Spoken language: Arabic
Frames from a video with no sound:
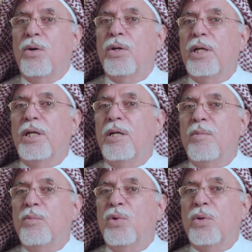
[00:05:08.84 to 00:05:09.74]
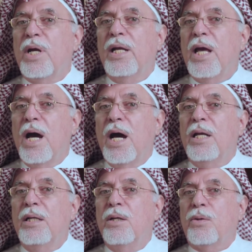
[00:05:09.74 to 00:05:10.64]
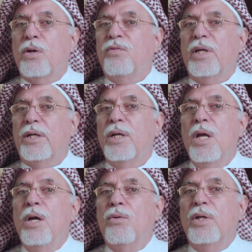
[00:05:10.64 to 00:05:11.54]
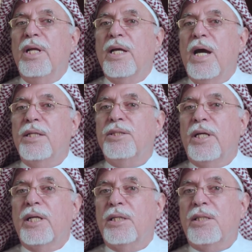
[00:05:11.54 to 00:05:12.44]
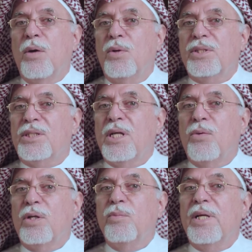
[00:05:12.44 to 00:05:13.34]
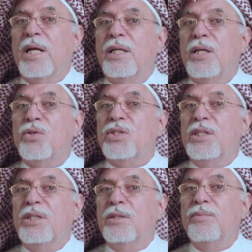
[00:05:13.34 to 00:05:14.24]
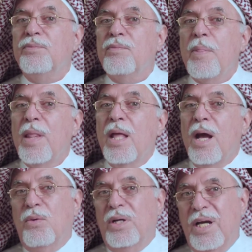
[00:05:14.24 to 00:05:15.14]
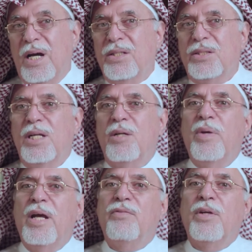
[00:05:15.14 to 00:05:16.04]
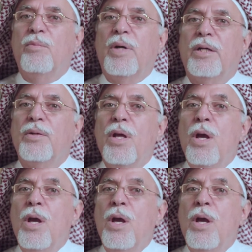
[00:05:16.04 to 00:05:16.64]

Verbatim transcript: أويل المملوكة لآل روكفلر واللي كانت شركة تاول تستورد منها الكيروسين أو الغاز للبيع في عمان